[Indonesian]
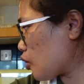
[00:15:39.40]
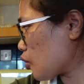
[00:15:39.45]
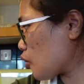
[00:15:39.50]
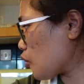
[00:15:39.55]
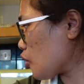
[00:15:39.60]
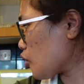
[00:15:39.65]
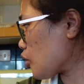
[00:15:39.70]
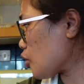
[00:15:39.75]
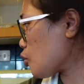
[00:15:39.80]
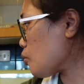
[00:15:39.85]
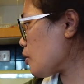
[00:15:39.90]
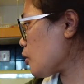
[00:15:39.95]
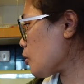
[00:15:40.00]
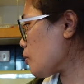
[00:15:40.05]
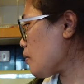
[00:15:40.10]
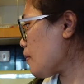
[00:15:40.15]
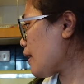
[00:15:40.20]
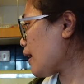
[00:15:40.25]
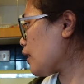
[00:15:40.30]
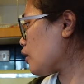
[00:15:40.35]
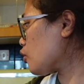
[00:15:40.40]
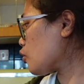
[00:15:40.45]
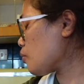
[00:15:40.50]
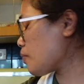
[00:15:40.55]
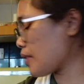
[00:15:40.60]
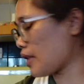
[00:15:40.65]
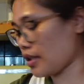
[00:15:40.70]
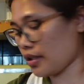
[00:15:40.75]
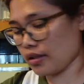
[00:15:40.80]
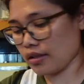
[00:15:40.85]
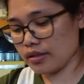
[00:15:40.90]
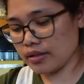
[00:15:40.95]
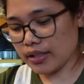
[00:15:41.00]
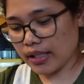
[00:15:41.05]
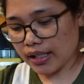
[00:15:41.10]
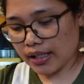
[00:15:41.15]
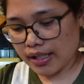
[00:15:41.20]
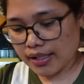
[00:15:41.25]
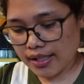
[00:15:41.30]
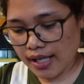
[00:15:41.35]
Ruby Ruby makan Ruby.
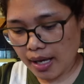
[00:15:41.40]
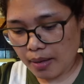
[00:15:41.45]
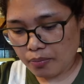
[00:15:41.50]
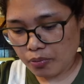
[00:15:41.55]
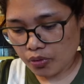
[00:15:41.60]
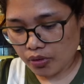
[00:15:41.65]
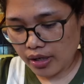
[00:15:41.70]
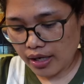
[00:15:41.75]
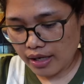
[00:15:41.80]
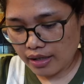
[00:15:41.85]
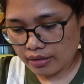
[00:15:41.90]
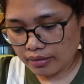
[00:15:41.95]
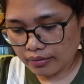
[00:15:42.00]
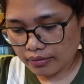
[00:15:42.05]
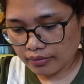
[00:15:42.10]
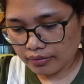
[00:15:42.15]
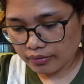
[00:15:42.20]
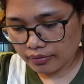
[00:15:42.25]
Jangan kasih hamburan eh.